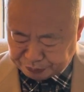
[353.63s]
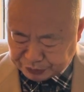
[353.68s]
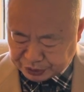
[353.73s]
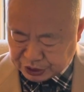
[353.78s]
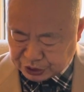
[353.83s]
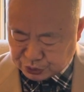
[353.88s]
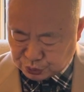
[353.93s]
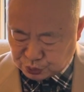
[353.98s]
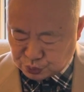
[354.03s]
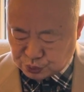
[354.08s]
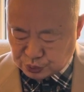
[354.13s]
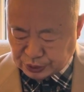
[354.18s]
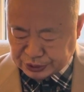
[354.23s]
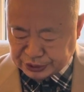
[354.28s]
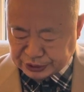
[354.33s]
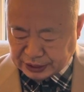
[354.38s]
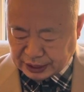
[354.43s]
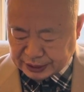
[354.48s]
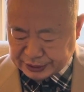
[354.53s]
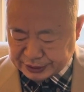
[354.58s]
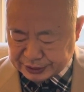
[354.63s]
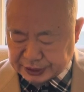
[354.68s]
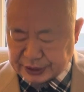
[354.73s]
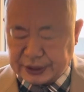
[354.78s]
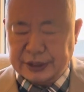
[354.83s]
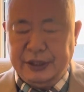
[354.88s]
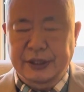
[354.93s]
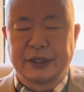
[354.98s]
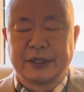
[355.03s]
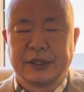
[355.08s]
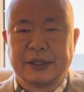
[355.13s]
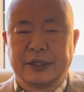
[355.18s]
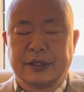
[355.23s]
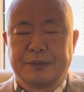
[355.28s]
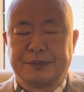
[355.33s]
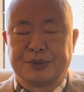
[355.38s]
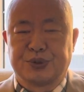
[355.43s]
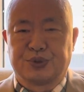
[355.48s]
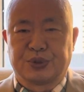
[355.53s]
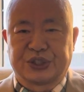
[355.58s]
也就是说呢，它的这个
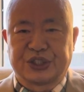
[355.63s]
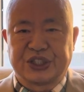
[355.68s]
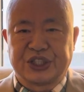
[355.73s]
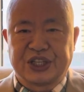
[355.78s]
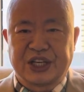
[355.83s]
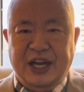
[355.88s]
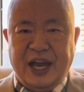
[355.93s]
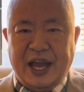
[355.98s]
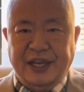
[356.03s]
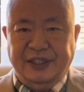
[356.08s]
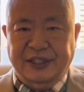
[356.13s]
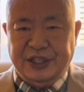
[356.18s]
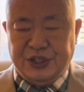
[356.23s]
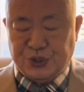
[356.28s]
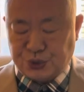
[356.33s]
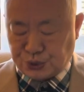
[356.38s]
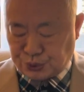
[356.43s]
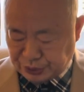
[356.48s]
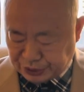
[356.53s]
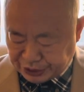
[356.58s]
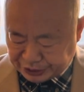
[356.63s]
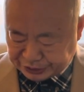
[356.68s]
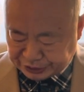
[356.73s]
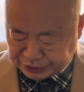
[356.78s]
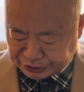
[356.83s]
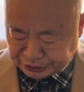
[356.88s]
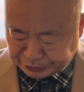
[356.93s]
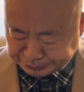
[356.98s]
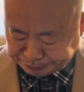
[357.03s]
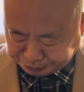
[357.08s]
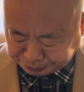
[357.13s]
比如说 DNA 它的序列等等，